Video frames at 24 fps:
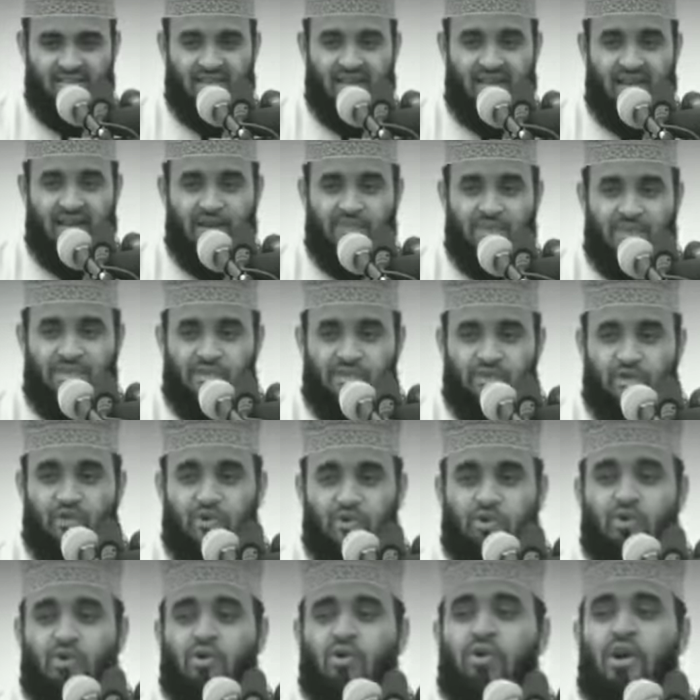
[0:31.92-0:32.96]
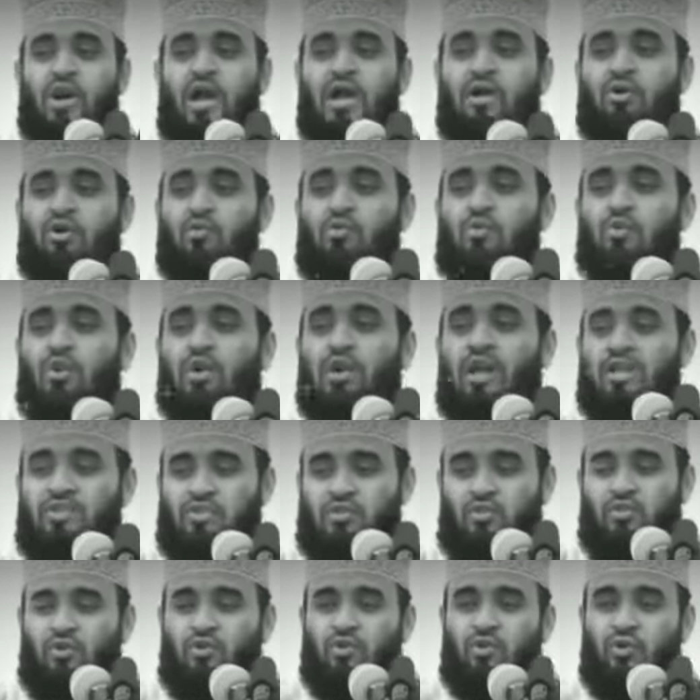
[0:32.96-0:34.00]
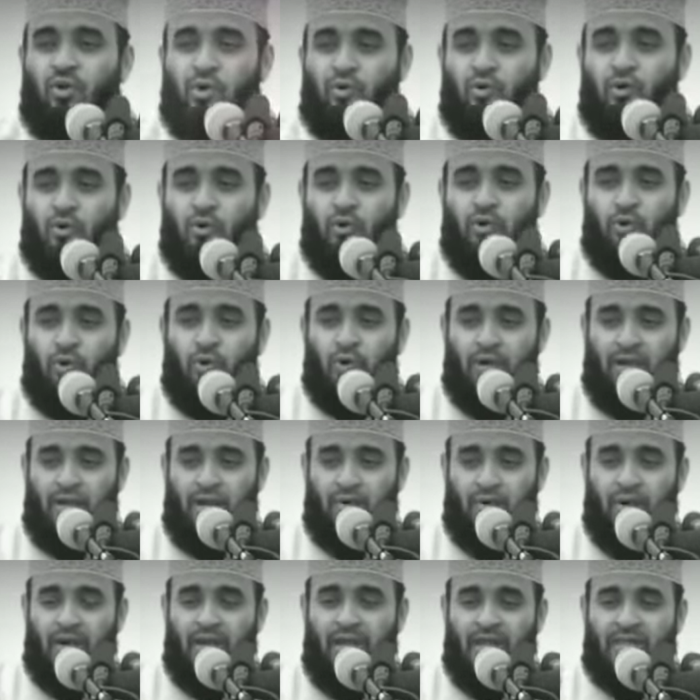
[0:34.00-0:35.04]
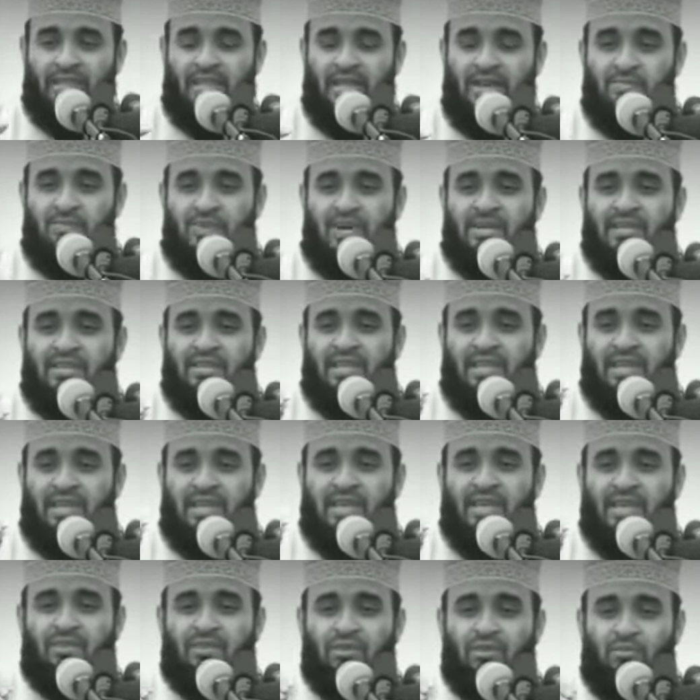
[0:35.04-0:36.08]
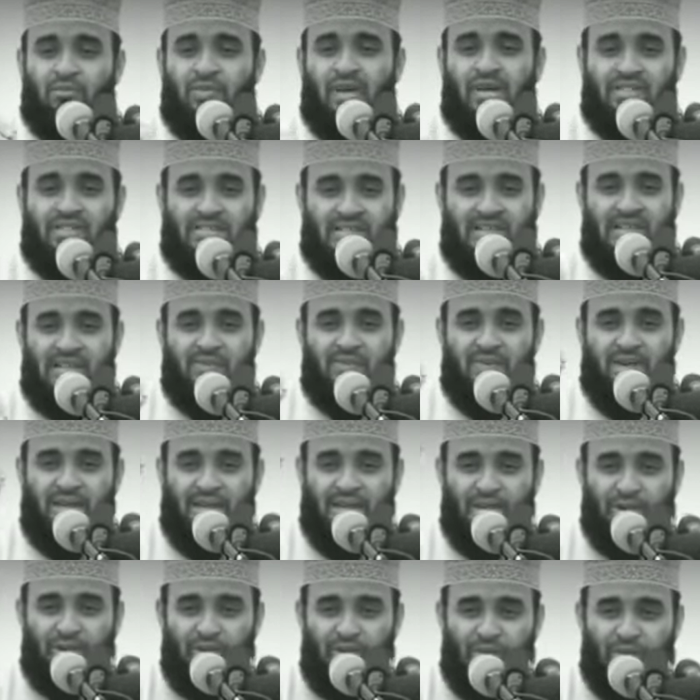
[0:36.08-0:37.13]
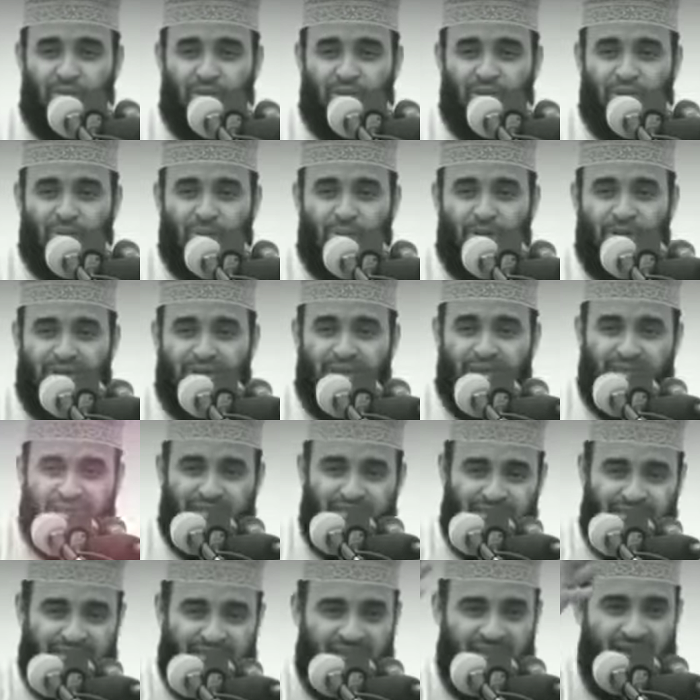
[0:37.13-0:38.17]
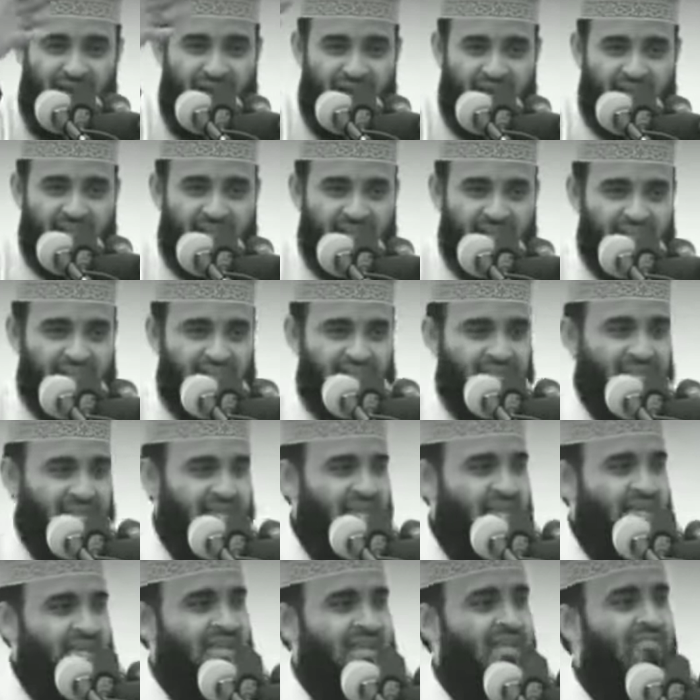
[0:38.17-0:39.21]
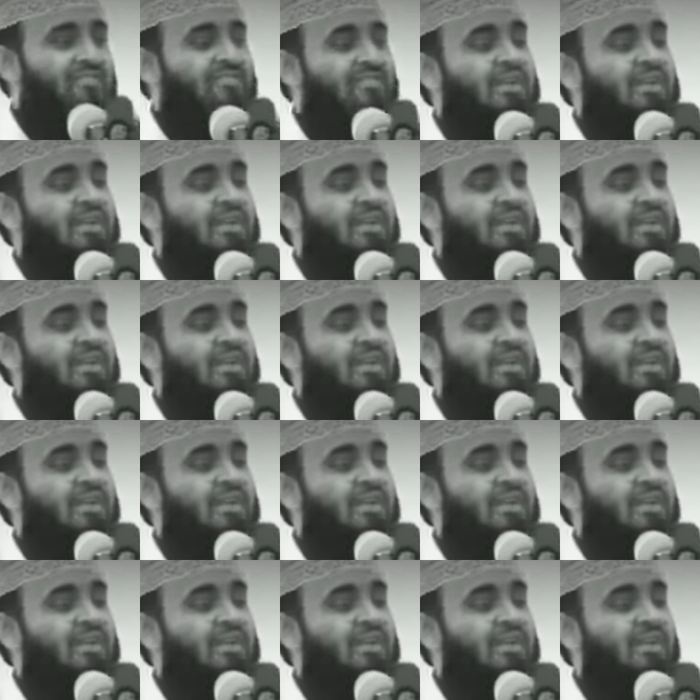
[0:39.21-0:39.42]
খারাপ আচরণ করো না কোমল আচরণ করো কেননা এদের পেট থেকে তোমার ছেলে মেয়েগুলো বেরোবে ঠিক কিনা না রিফ